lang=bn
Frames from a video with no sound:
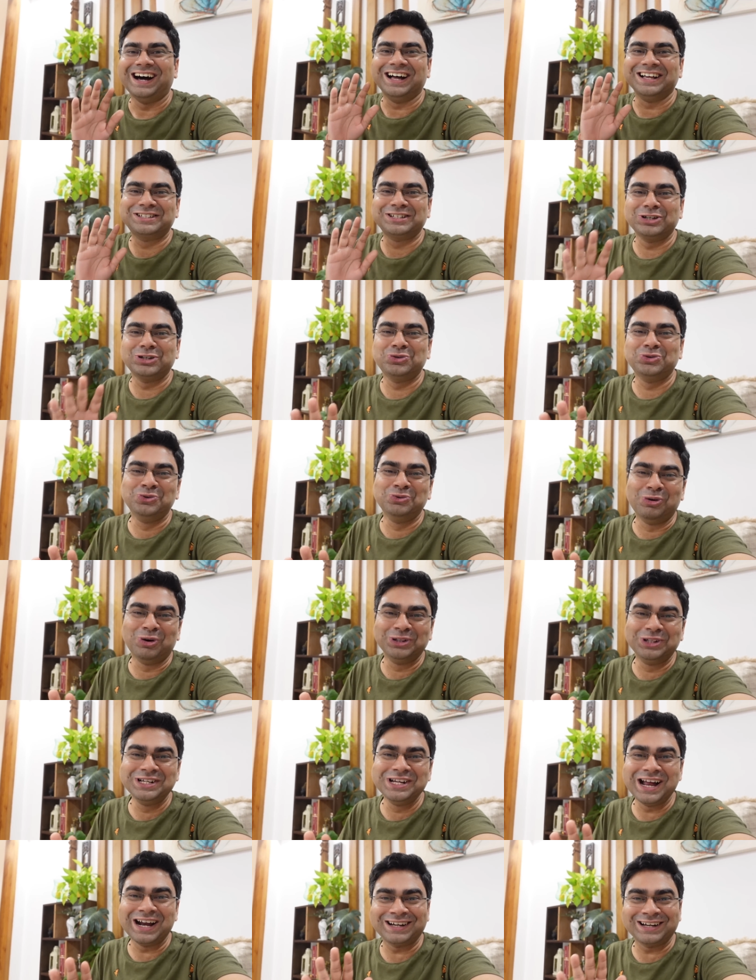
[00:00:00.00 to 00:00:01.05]
আজকে শুভ
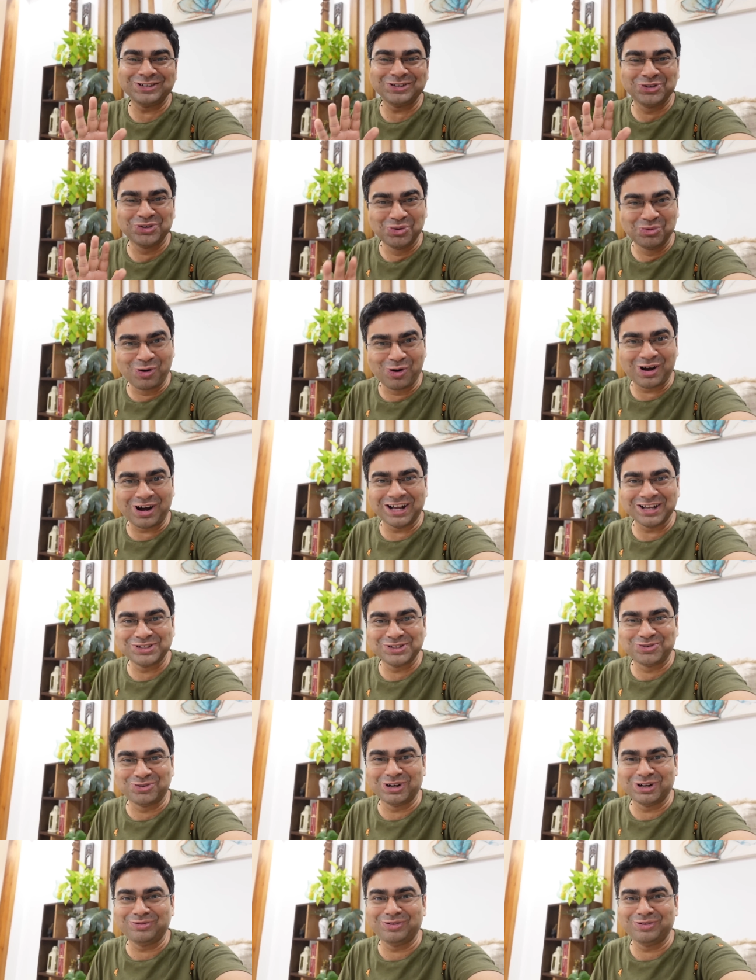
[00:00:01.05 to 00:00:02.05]
দিনে একটা শুভ কাজ করে